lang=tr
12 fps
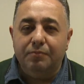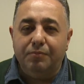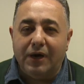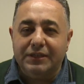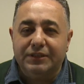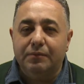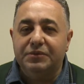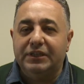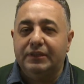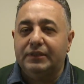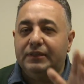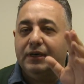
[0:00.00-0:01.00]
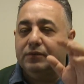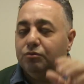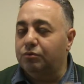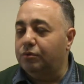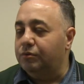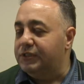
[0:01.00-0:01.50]
başka bir şeydir. Daha da
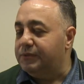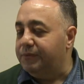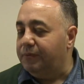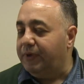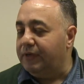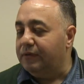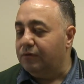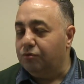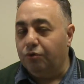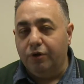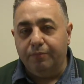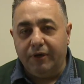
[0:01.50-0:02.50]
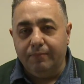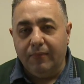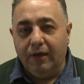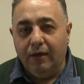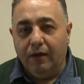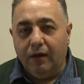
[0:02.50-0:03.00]
onun ismini ben koymayayım.
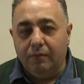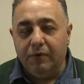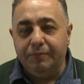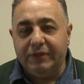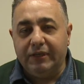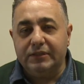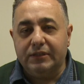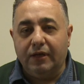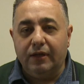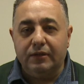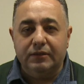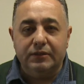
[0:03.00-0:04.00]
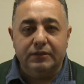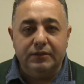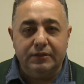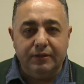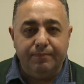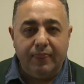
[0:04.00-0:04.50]
Ama bir kez daha altını
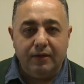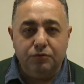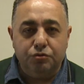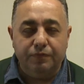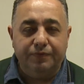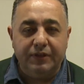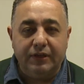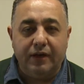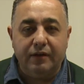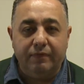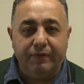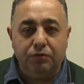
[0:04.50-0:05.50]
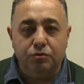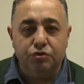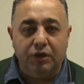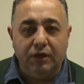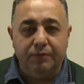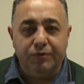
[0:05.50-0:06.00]
çizeyim. Şu firari
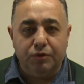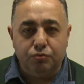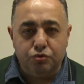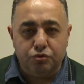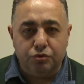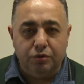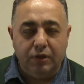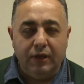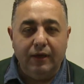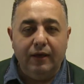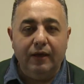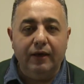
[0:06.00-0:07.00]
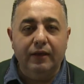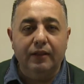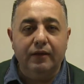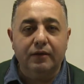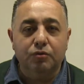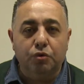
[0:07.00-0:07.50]
FETÖ'cü Emre Uslu'nun
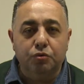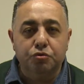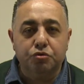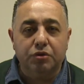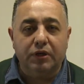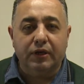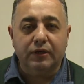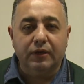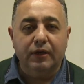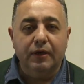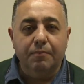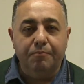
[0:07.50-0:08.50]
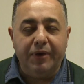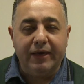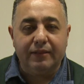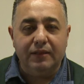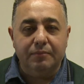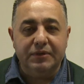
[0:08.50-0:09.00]
ellerini oluşturarak
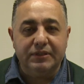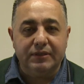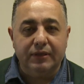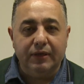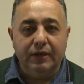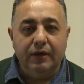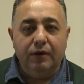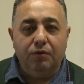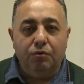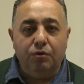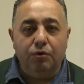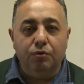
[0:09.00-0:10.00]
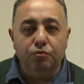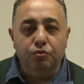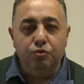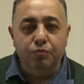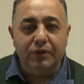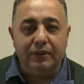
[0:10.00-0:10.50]
beklemesi, o
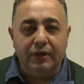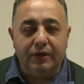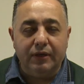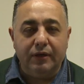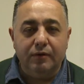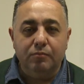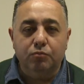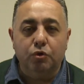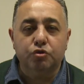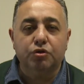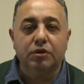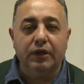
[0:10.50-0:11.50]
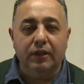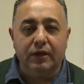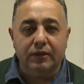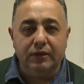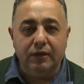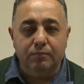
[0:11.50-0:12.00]
ümitleri boş
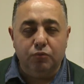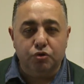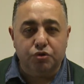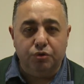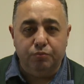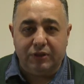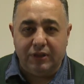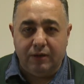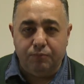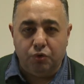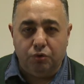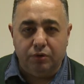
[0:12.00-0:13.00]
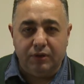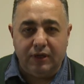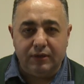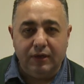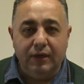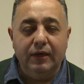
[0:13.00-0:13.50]
şeyler değil, boşa ümitlenmiyor
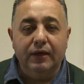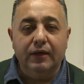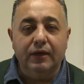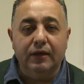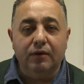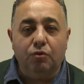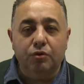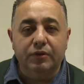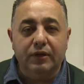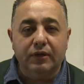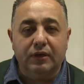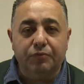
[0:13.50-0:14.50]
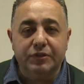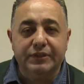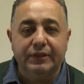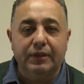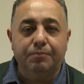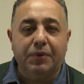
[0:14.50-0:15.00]
onlar. E, onların
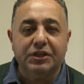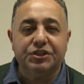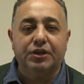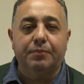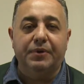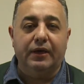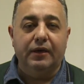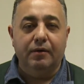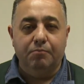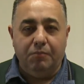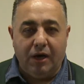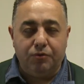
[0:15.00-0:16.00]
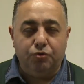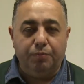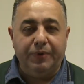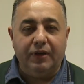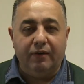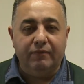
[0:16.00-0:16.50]
kafasında başka bir makro
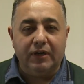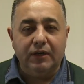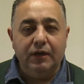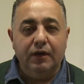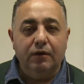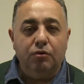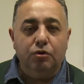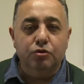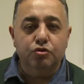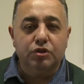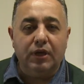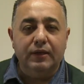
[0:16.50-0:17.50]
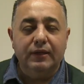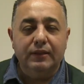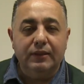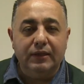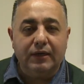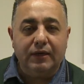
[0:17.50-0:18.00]
plan var. O yüzden
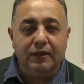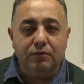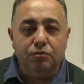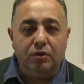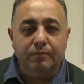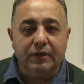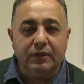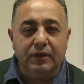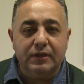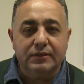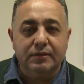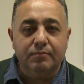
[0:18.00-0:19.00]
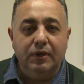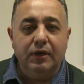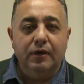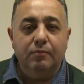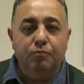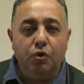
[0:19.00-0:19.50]
dikkatli olmak lazım.
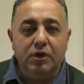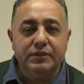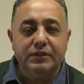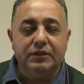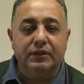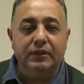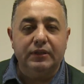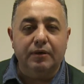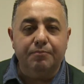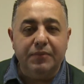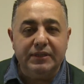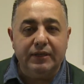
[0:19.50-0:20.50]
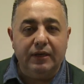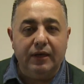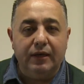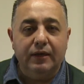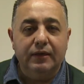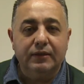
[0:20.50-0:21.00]
Boğaz içinde de
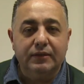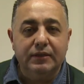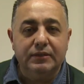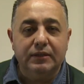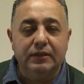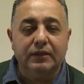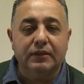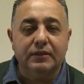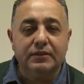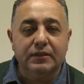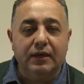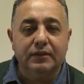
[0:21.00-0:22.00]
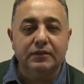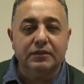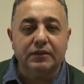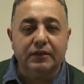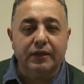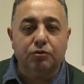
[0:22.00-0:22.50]
mesele kesinlikle
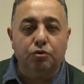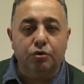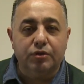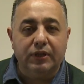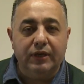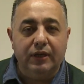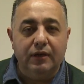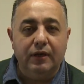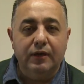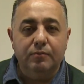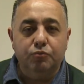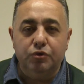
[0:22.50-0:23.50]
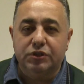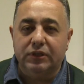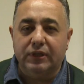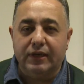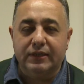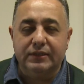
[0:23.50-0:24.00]
sadece rektör değil, bu
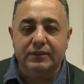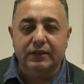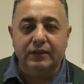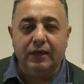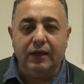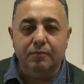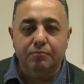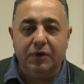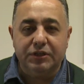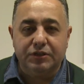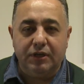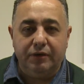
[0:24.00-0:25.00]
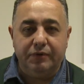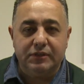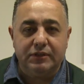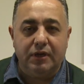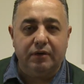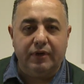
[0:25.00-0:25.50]
işin arkasında başka
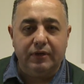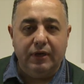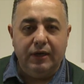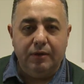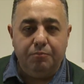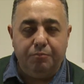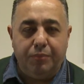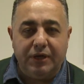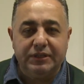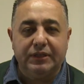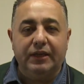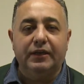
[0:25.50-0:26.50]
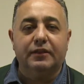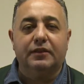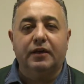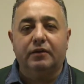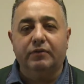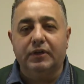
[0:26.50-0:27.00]
hevesler var, başka
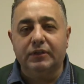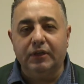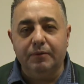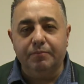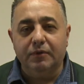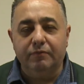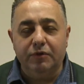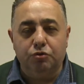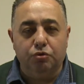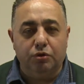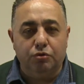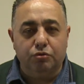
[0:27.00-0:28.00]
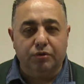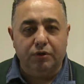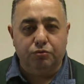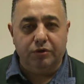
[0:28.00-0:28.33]
niyetler var deyip videoya noktayı